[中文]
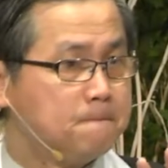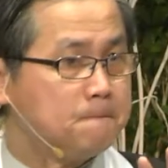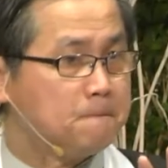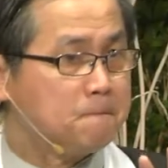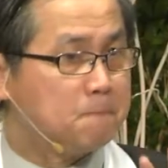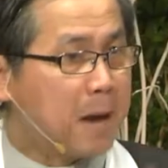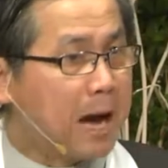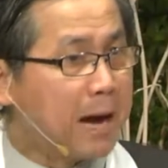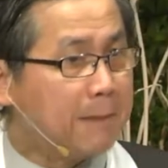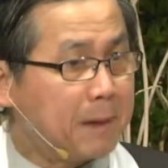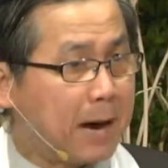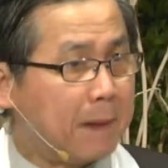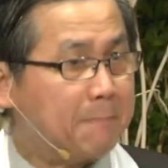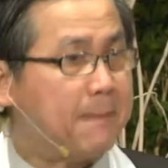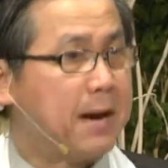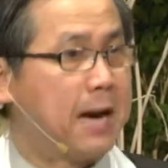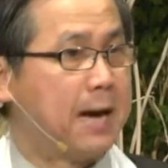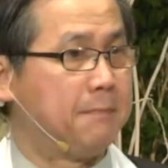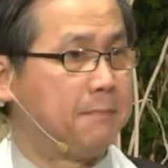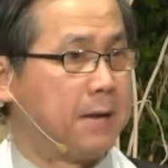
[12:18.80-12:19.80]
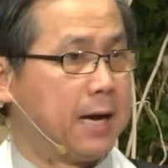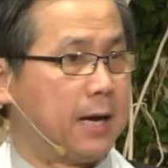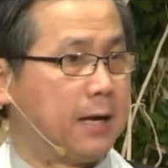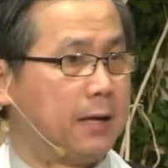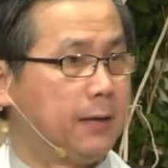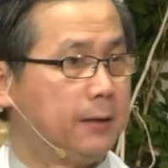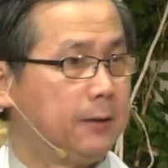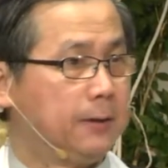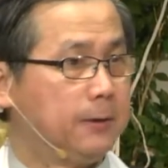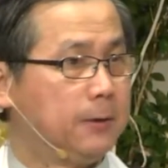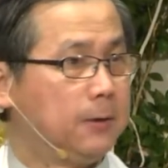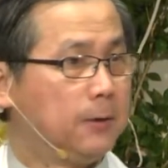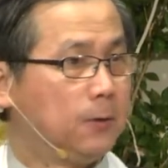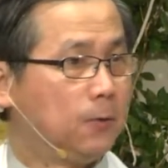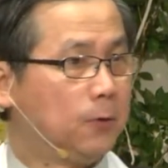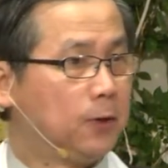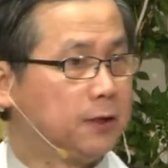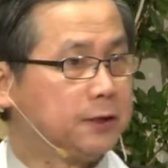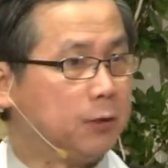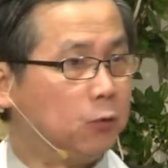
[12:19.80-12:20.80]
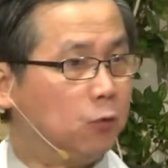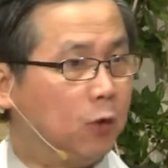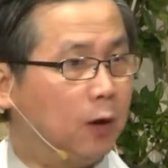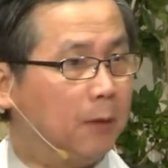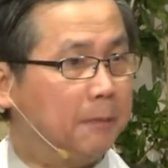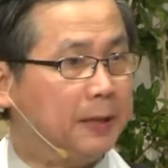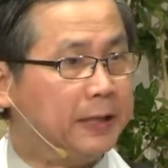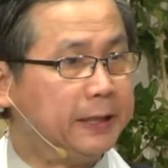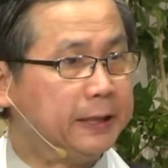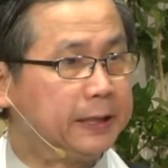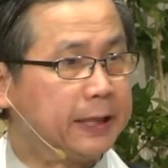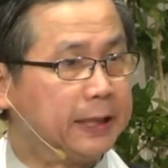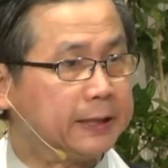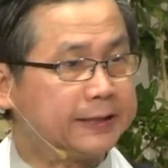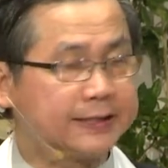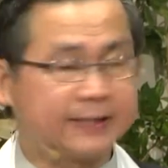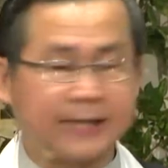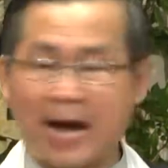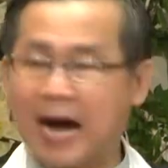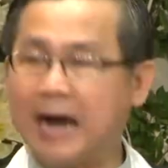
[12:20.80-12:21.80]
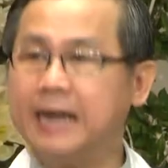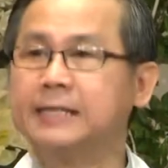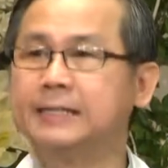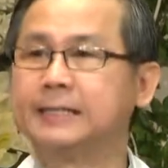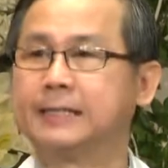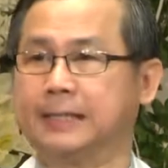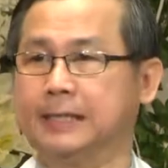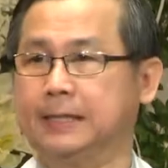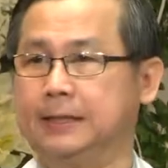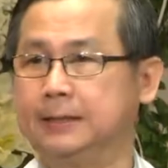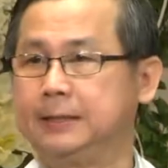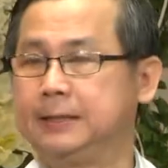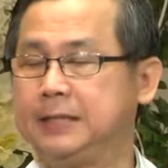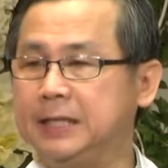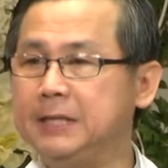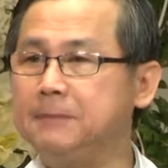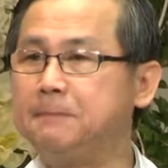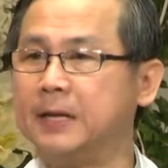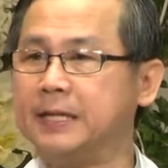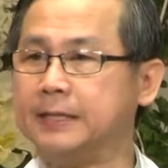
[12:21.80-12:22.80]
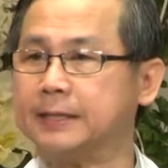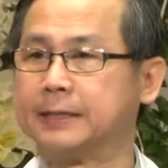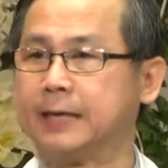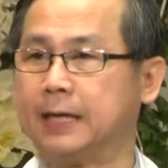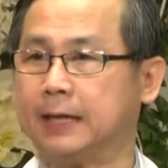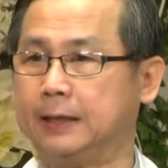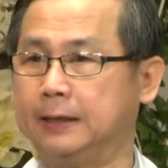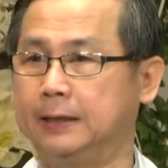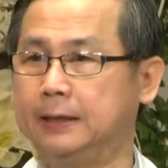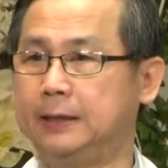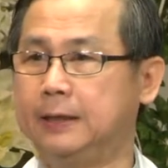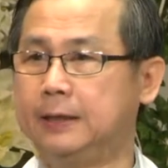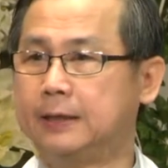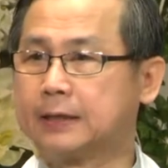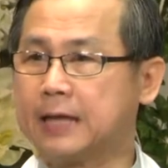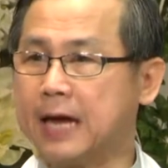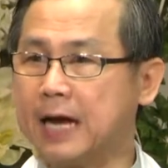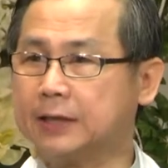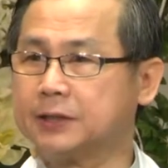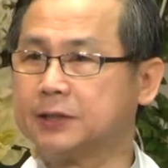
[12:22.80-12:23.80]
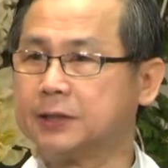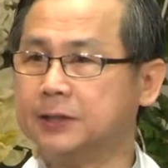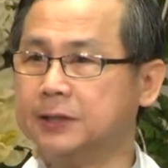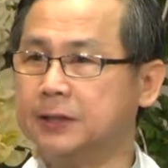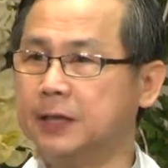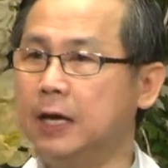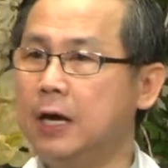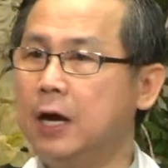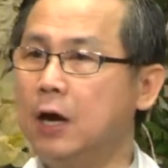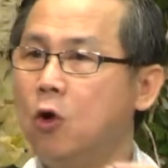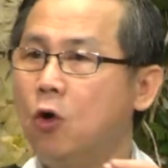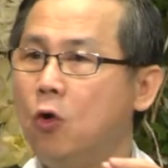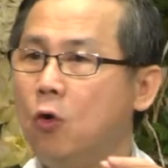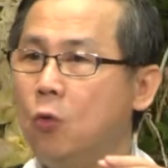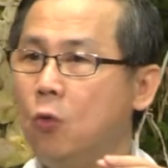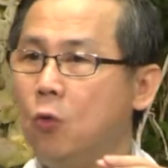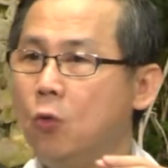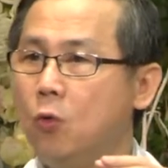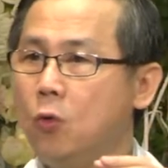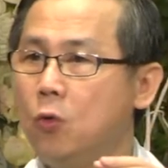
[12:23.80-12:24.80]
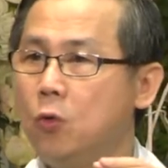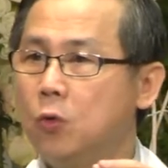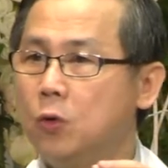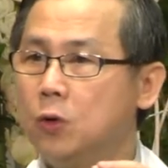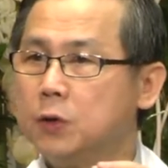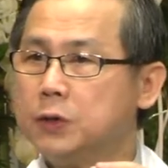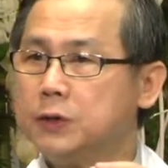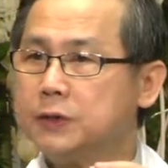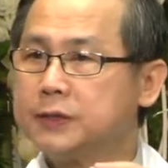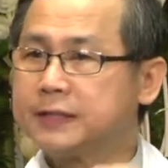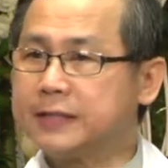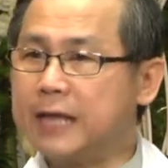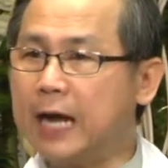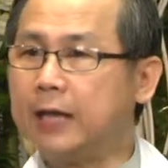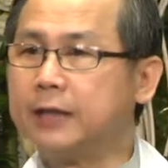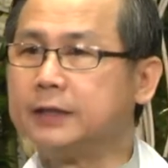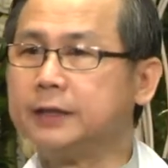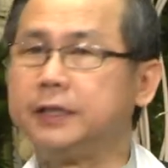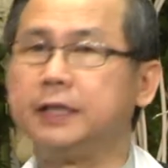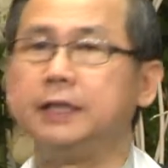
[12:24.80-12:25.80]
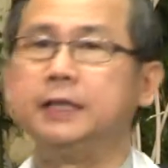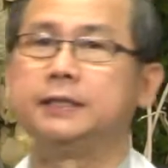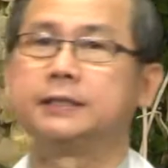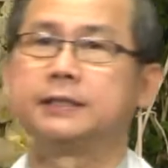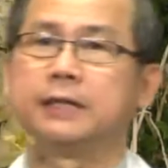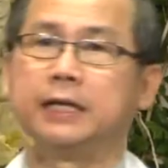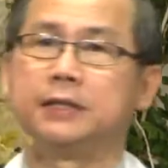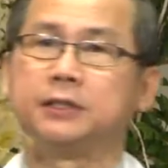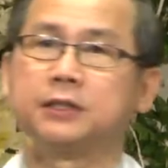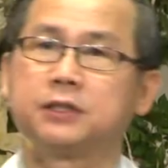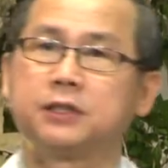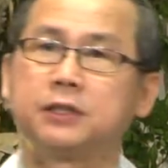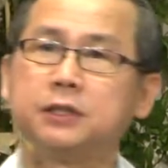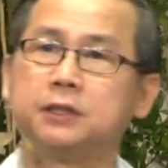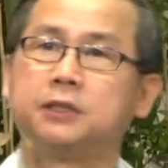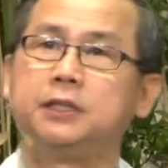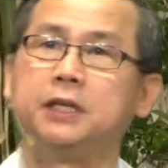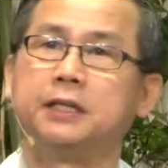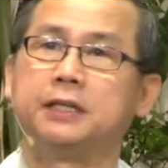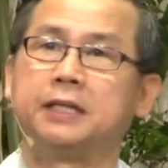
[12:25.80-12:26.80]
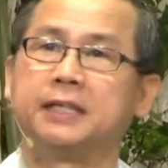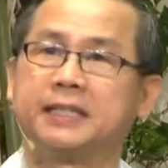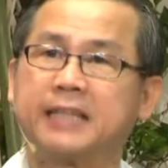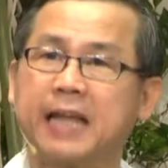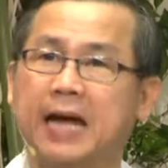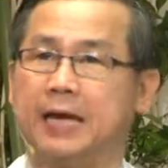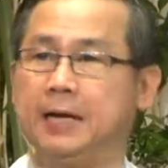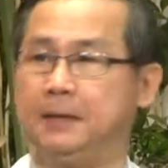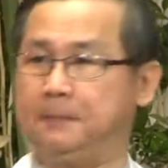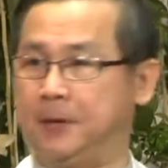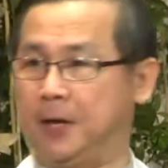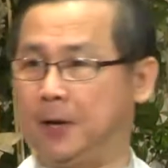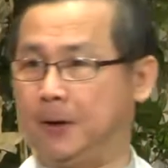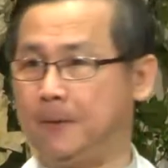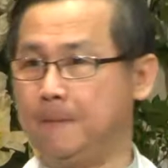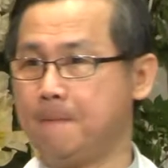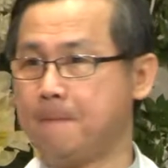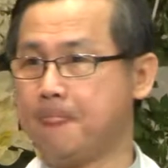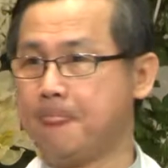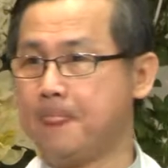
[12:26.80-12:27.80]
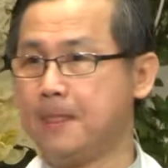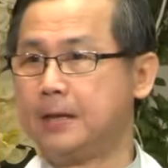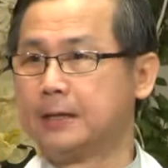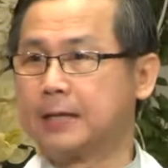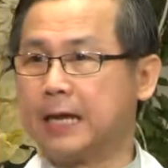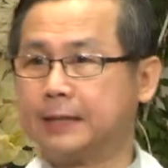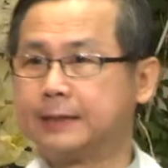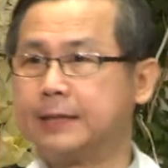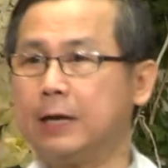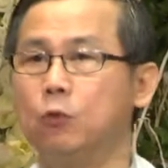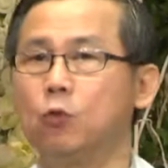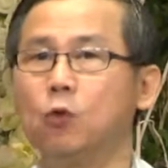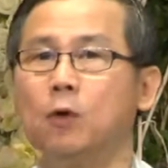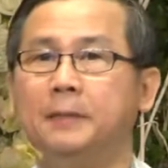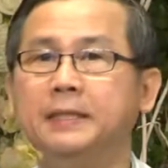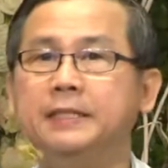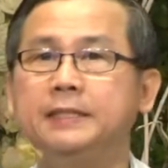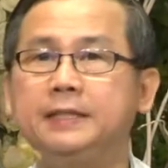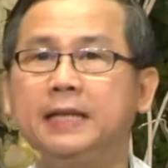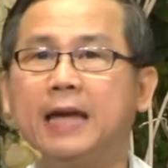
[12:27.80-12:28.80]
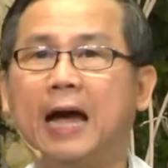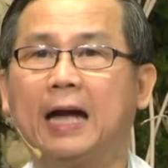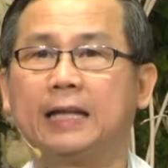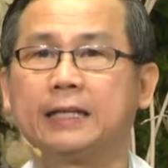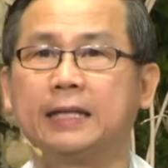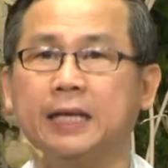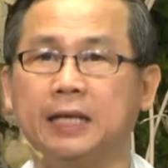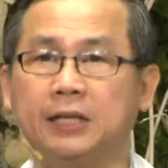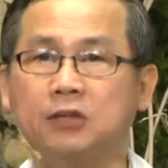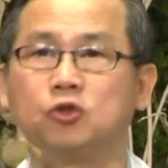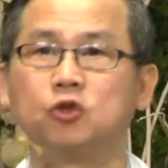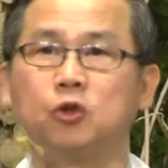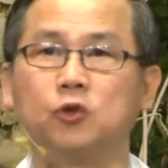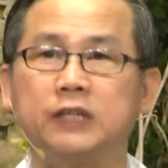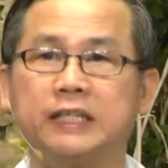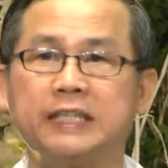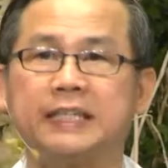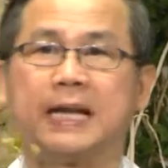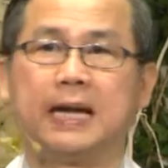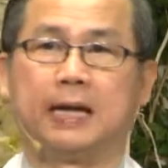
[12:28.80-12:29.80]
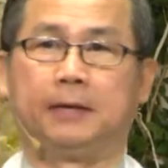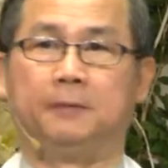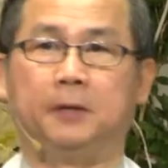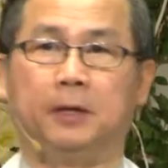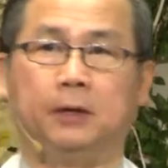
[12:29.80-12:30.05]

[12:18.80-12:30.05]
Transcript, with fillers: 爸爸妈妈或者我们的长者，基本上他是上帝在世界的代表，他在我们家庭中的代表，